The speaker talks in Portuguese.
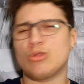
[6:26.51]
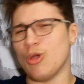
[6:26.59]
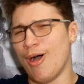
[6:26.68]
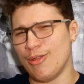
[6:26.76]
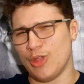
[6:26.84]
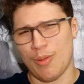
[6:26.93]

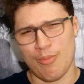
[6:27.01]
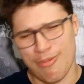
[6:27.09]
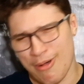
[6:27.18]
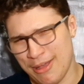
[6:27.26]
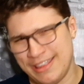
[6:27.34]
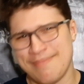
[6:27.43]
todo
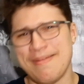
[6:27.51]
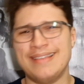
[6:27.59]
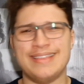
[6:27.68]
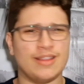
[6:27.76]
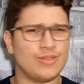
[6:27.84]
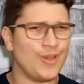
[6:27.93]
mundo,
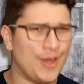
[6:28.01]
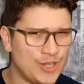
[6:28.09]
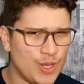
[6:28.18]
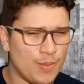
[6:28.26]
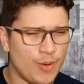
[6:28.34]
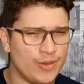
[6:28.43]
mata
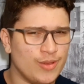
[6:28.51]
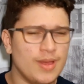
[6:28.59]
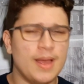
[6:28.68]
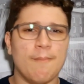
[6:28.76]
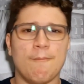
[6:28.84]
todo mundo,